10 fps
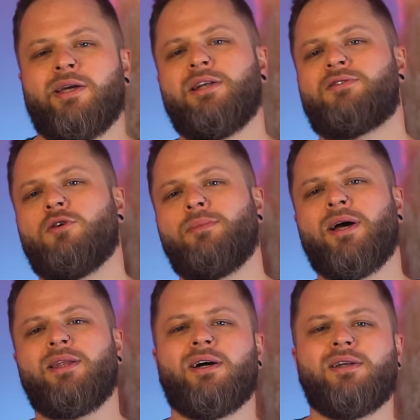Il se met
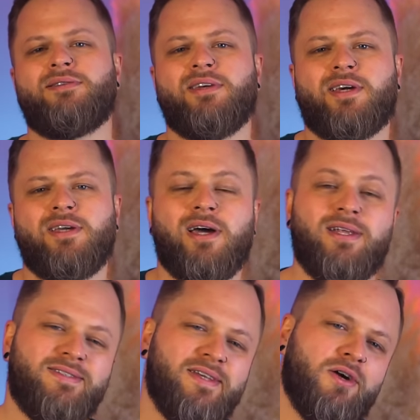à lire les écrits
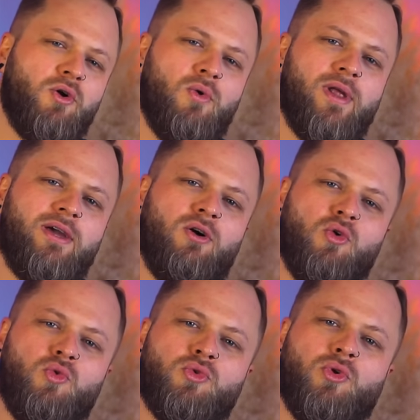d'Alester Crowley et
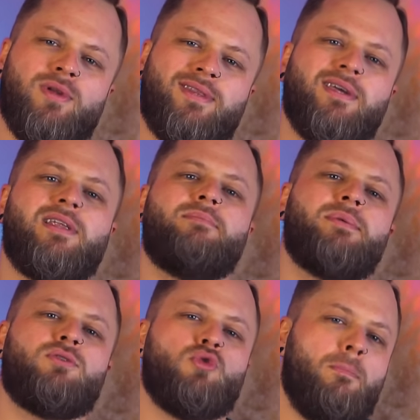rencontre les
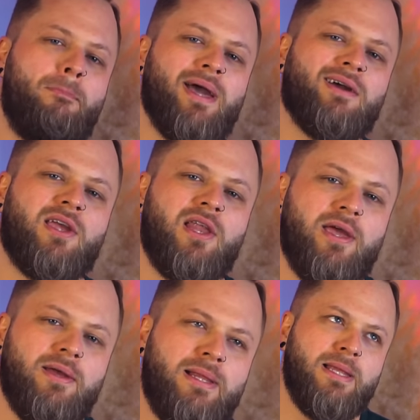télémites de
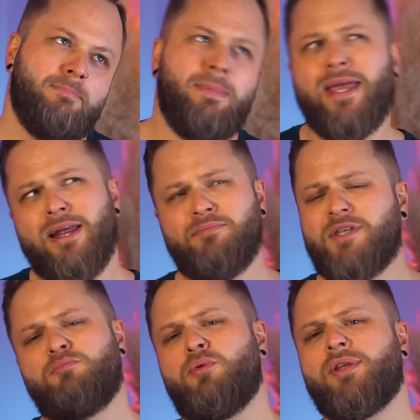Berkeley. Mais il est un
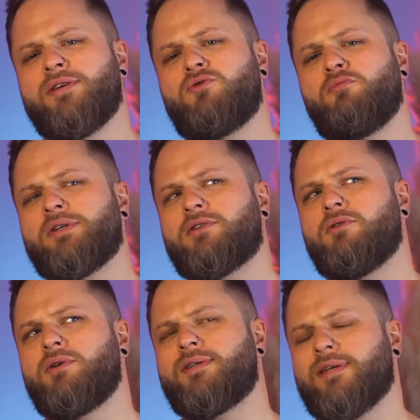petit peu déçu parce
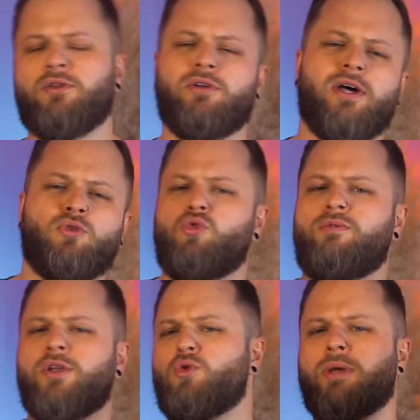qu'il s'attendait à
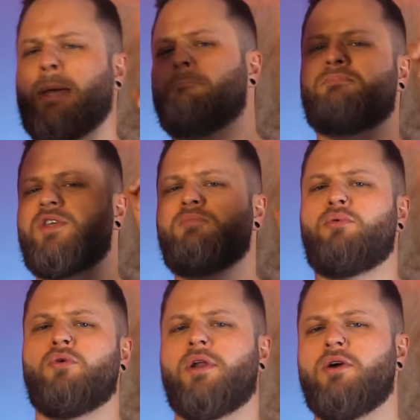trouver des trucs un petit
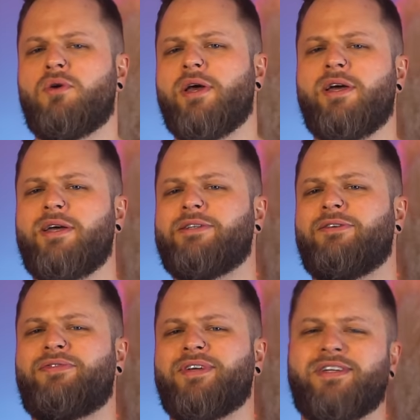peu olé olé et
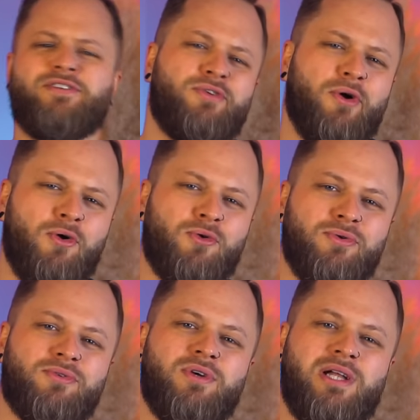en fait il se rend
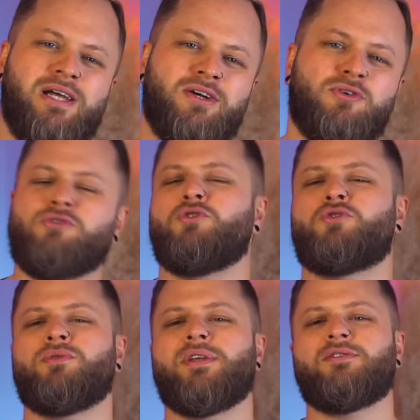compte que ce
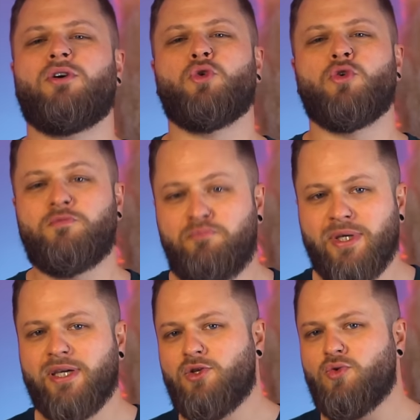sont des ordres
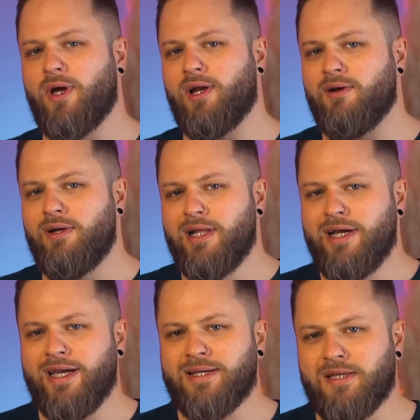spirituels
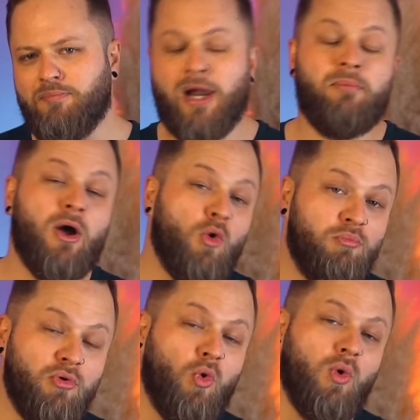et que c'est pas là-bas
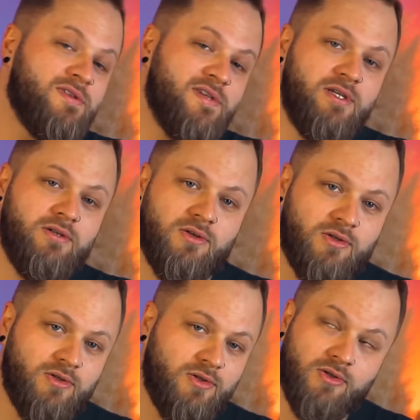qu'on peut croiser
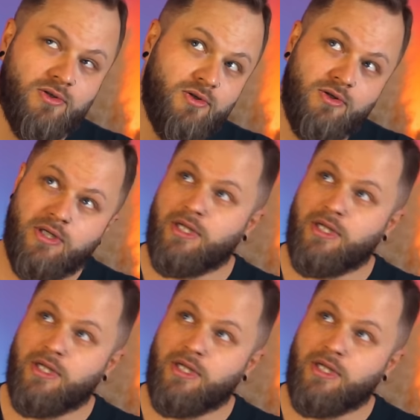euh,